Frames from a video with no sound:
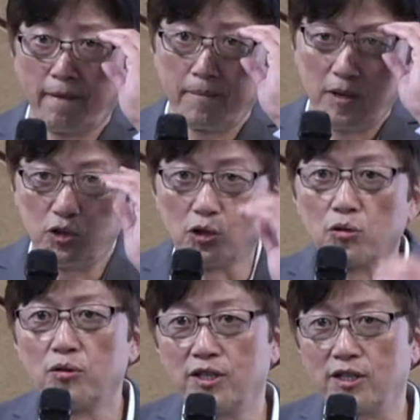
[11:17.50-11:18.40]
저절로
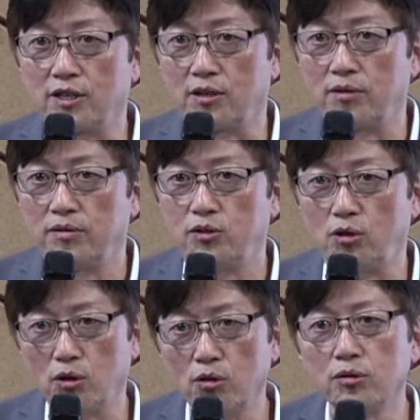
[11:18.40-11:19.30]
되잖아요.
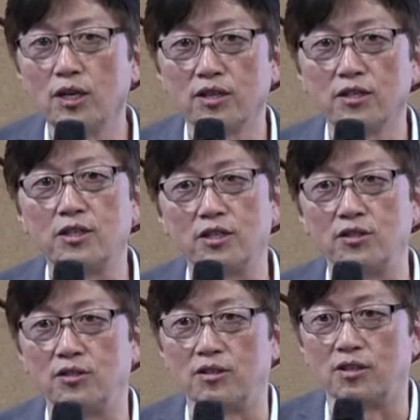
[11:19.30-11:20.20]
저절로 되는 게
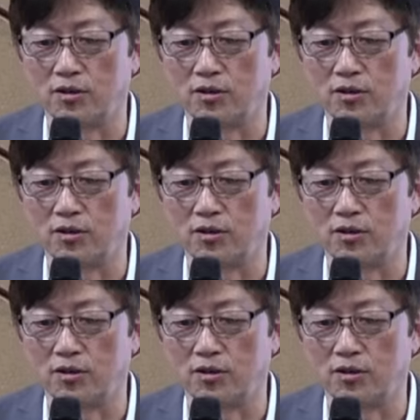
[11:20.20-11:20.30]
재짓는 거예요.